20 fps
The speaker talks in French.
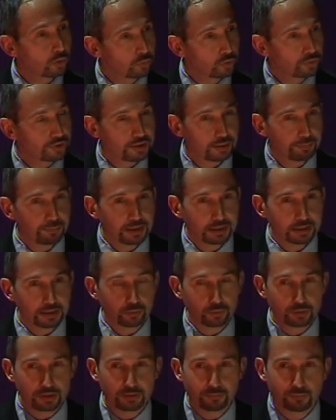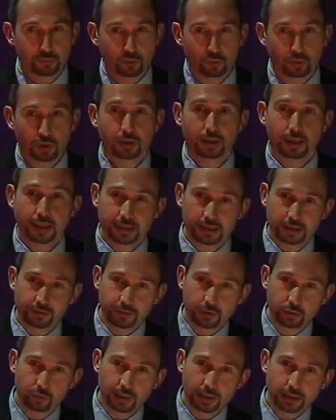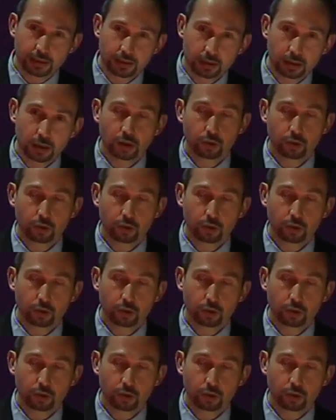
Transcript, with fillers: aussi bien au niveau individuel